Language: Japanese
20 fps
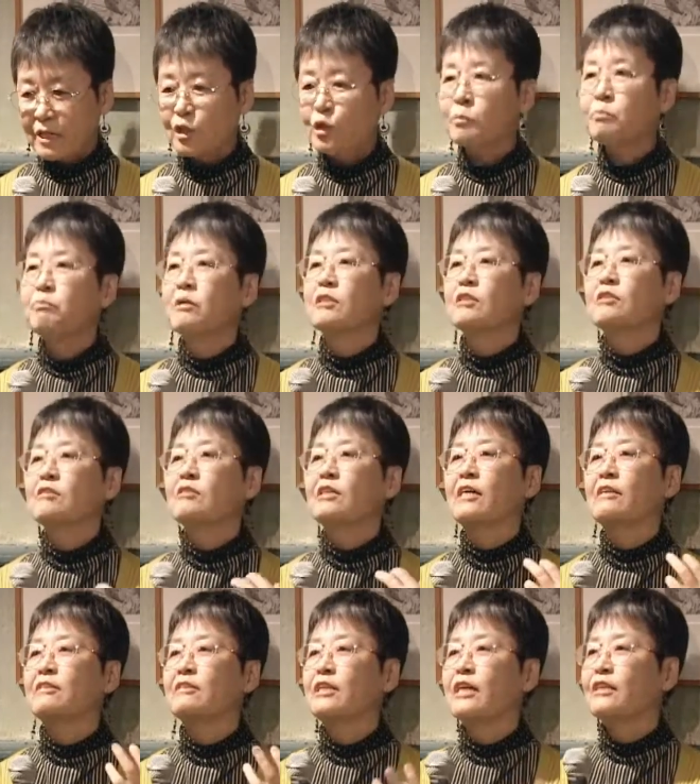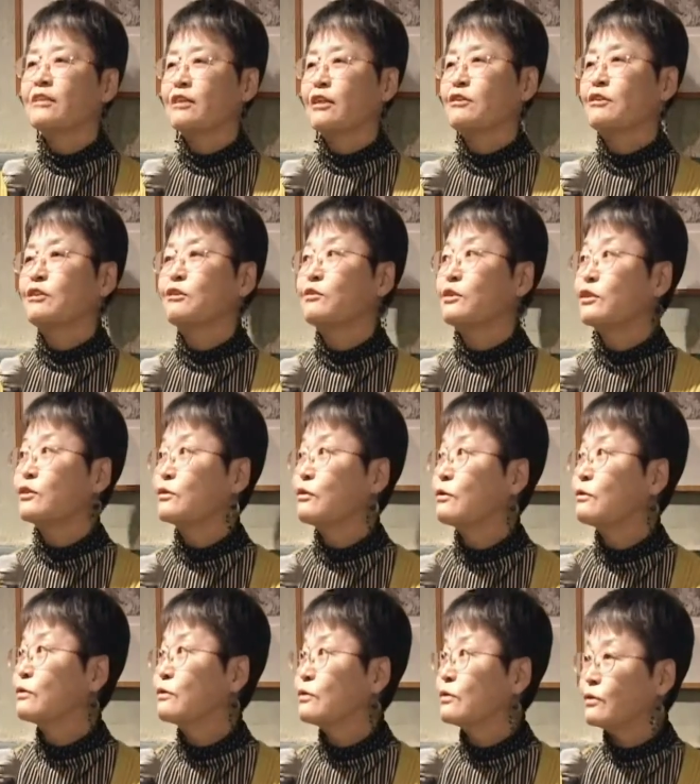出発ができたっていうのはすご
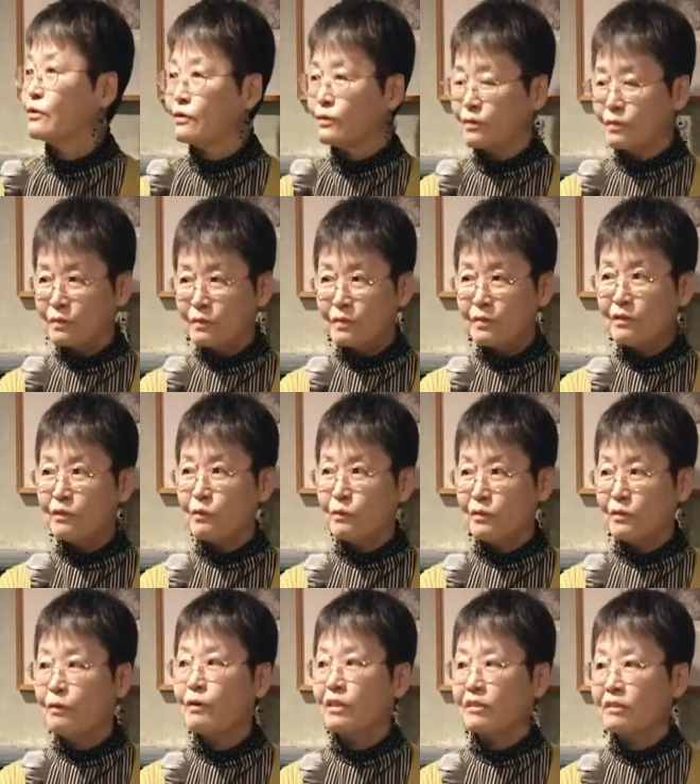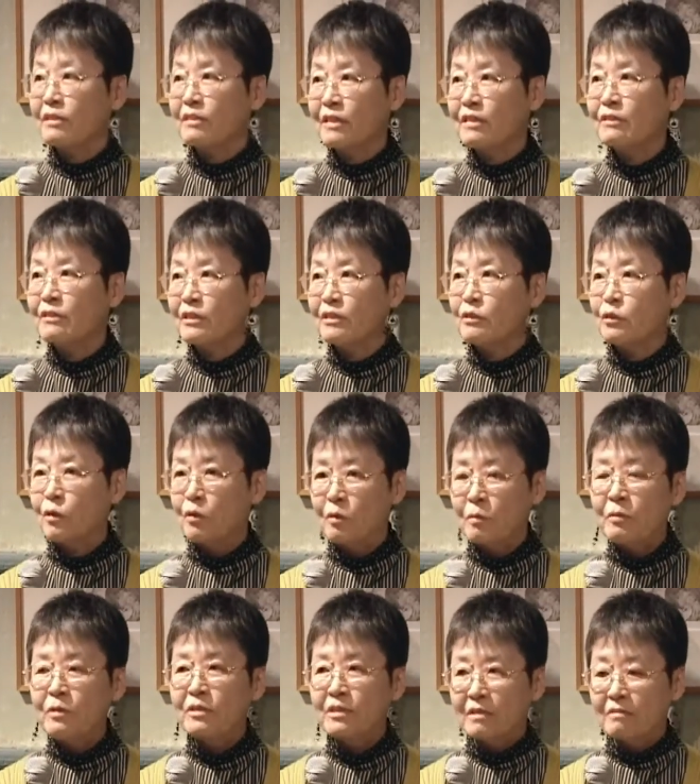く良かったなっていうふう
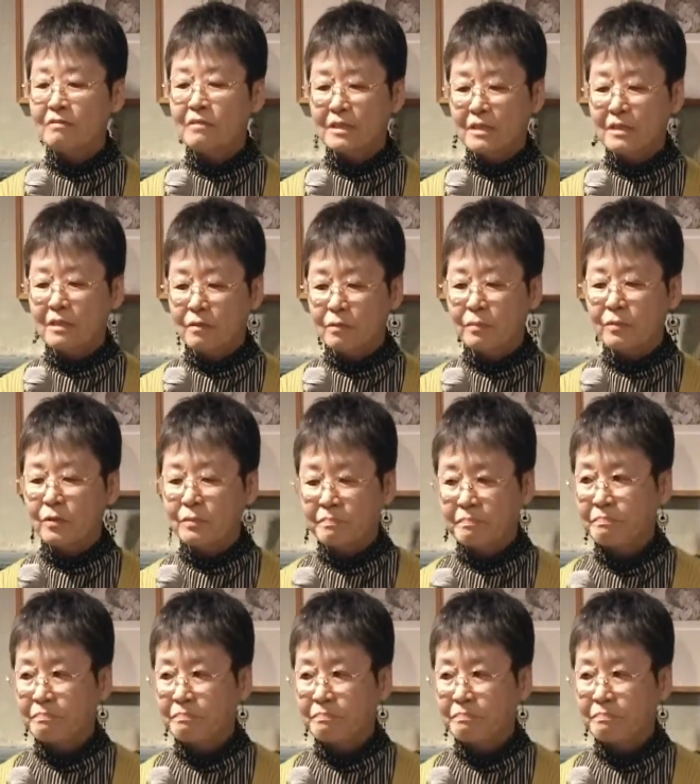に思ってるんですけども